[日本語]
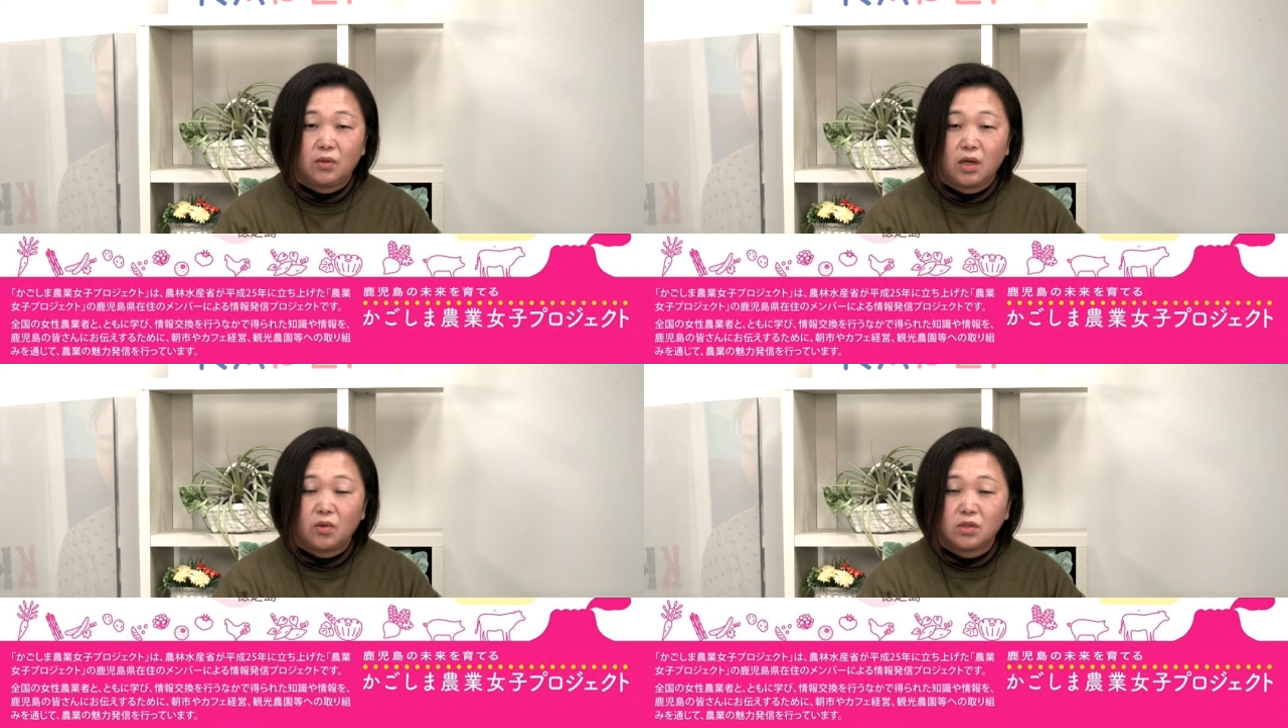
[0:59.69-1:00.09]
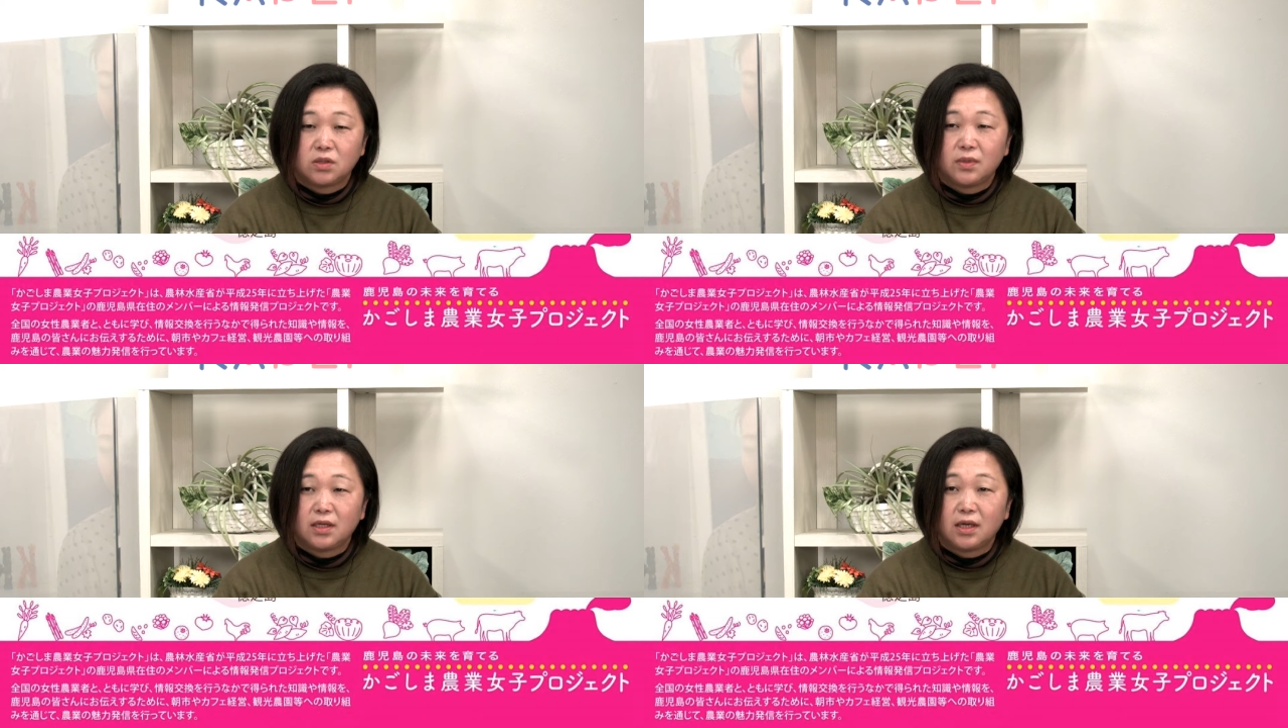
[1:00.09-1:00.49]
鹿児
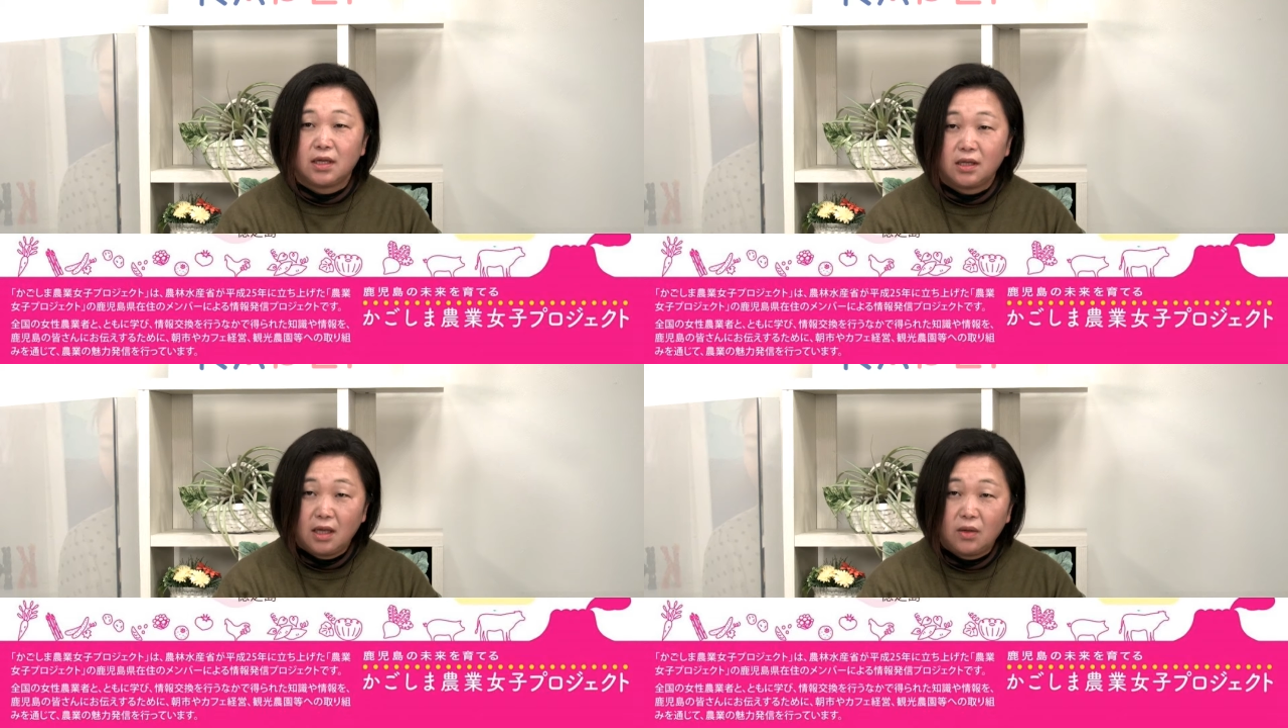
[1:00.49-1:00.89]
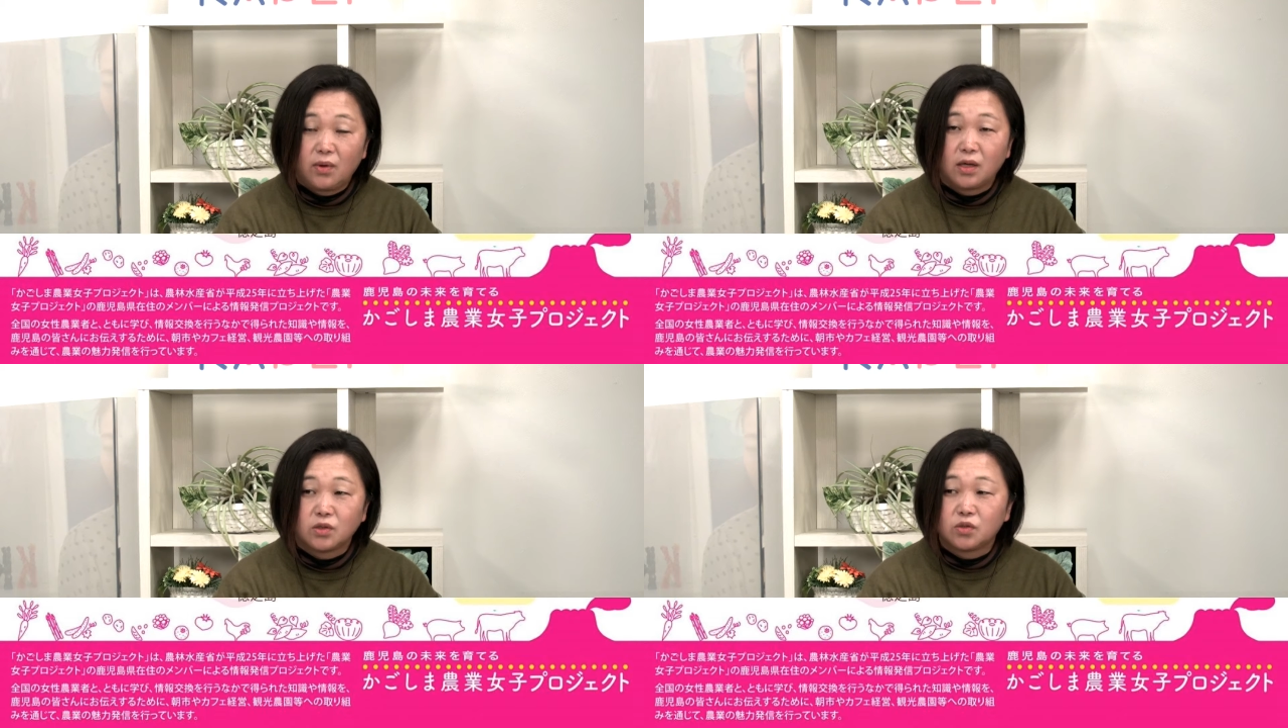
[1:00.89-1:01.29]
島県で
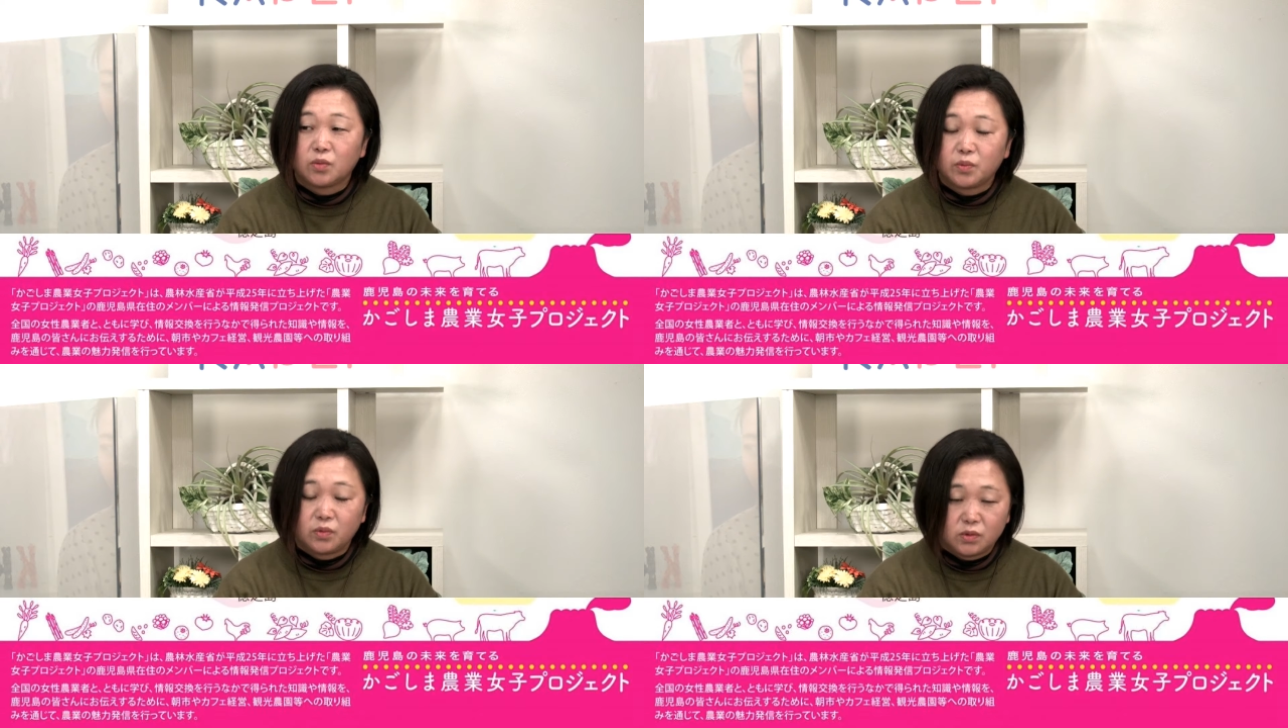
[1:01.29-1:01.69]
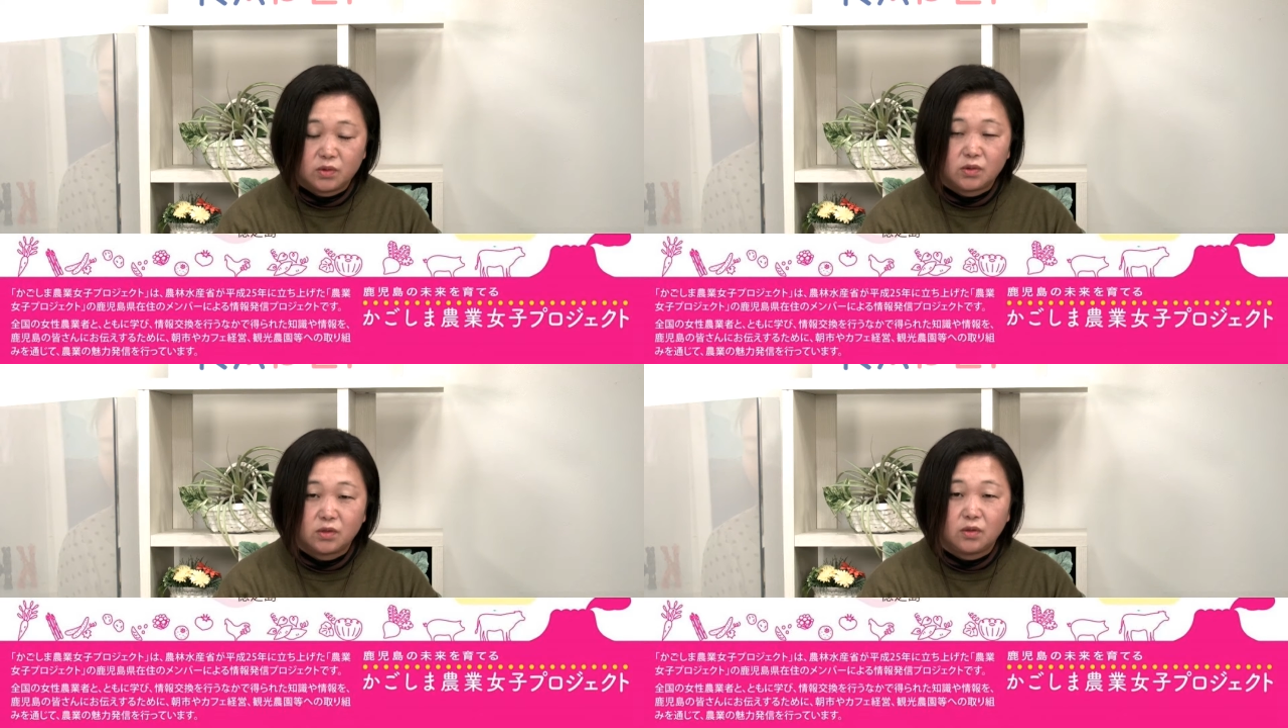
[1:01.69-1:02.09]
ワークショップ
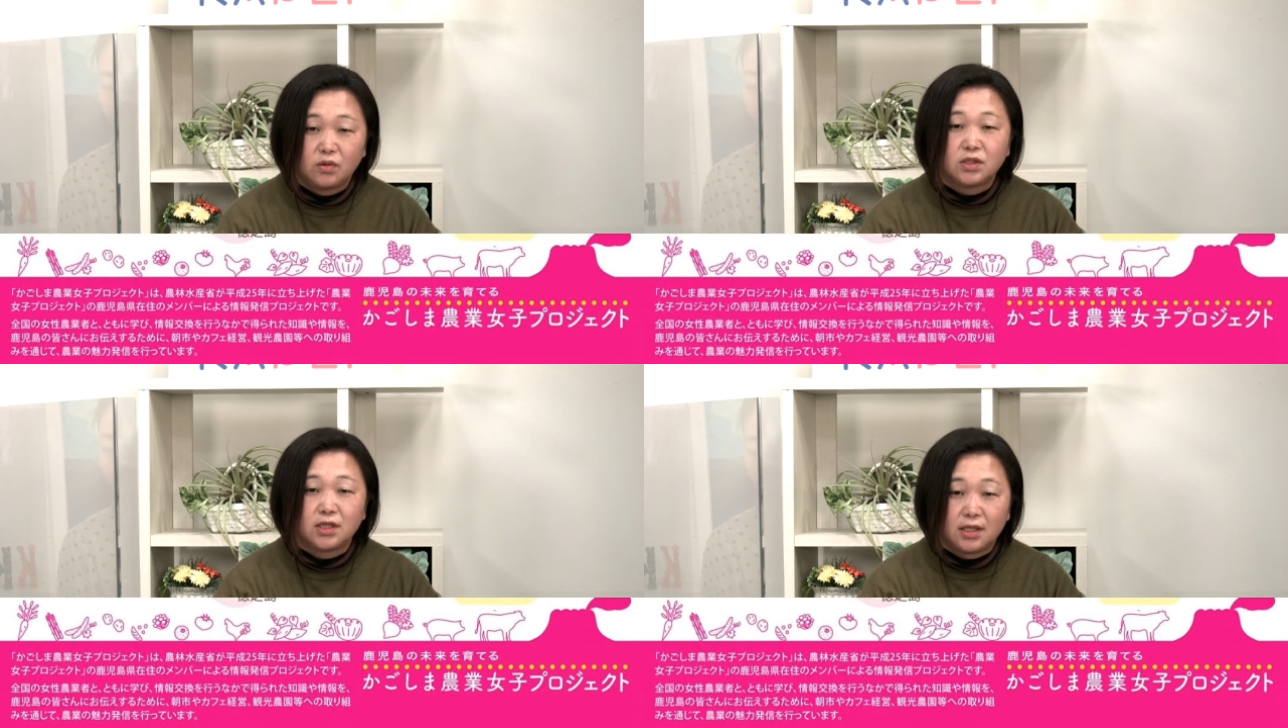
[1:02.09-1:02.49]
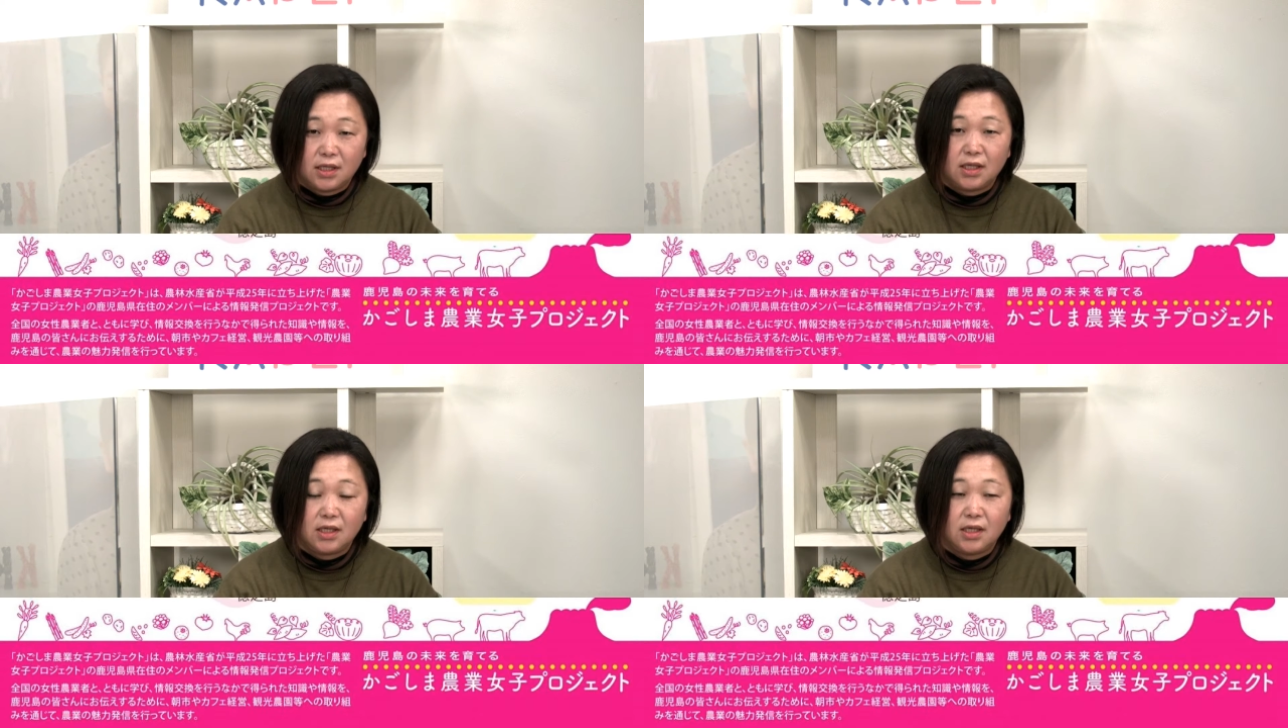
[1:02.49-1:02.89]
をした
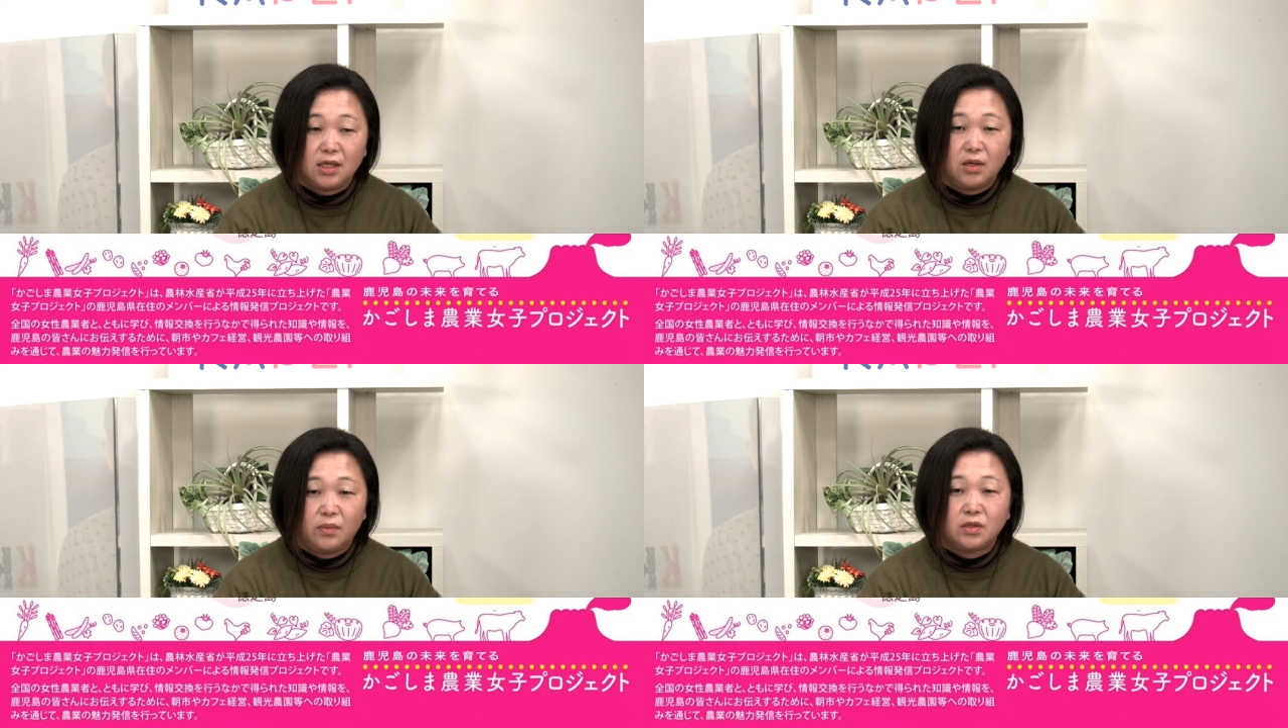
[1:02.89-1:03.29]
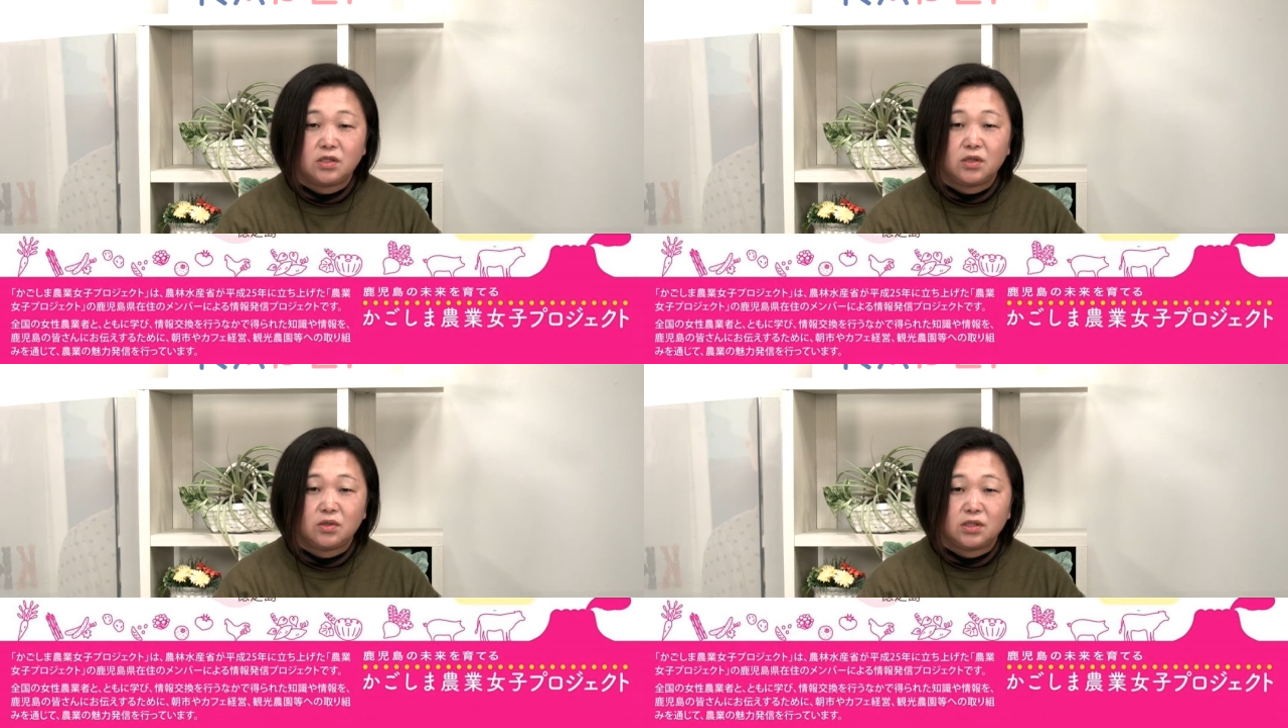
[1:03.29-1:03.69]
り
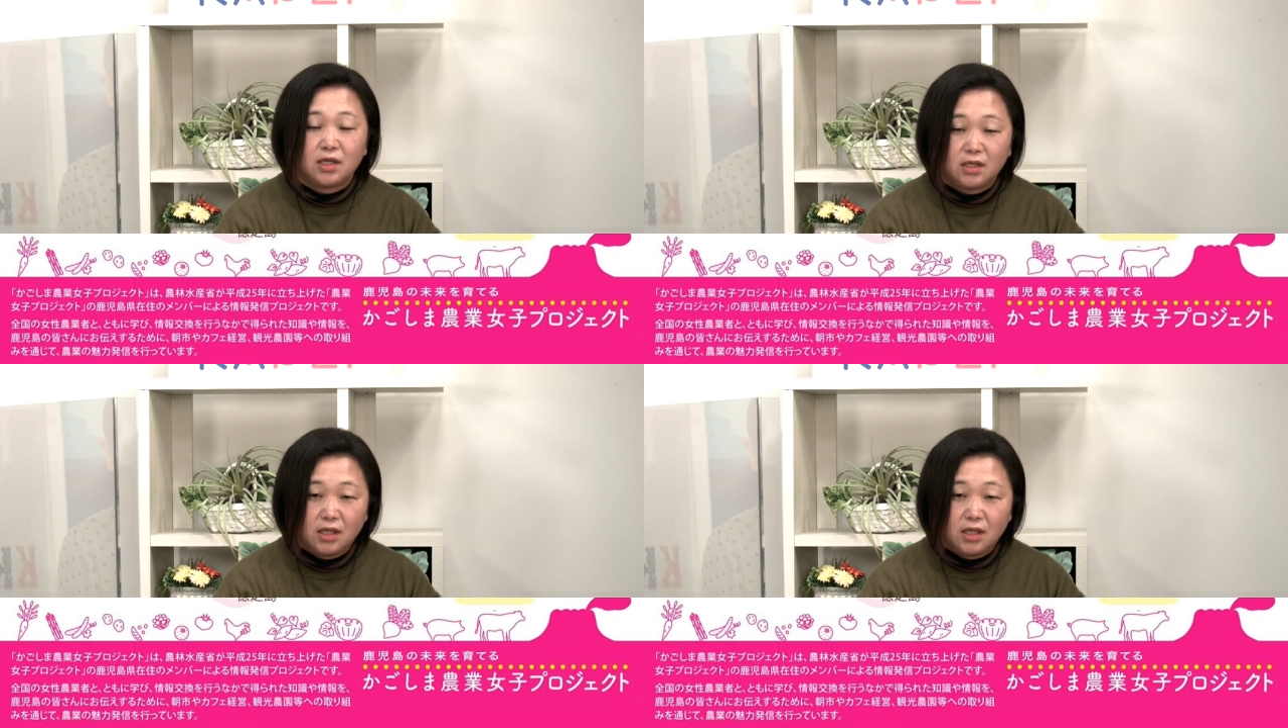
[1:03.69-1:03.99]
マルシェをしたり